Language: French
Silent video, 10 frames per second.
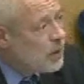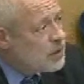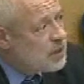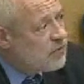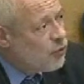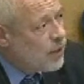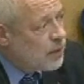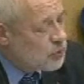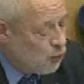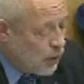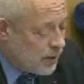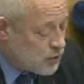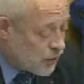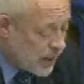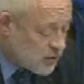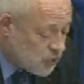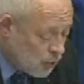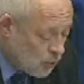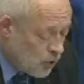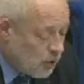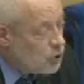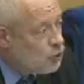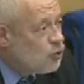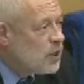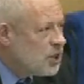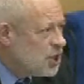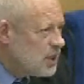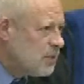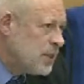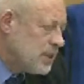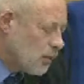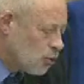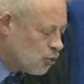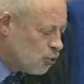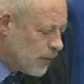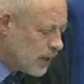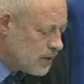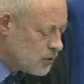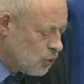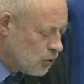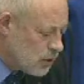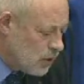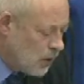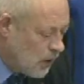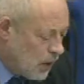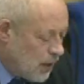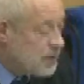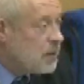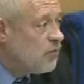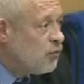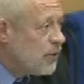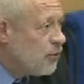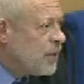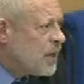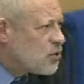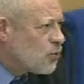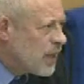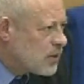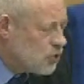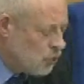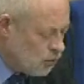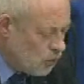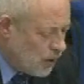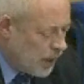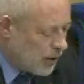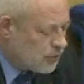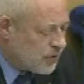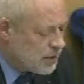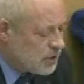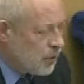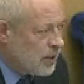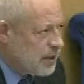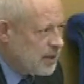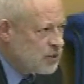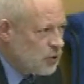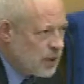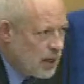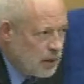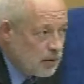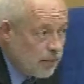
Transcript: s'il voulait entourer son action d'une légitimité reconnue par les autres, et s'il voulait donner à son action un retentissement international.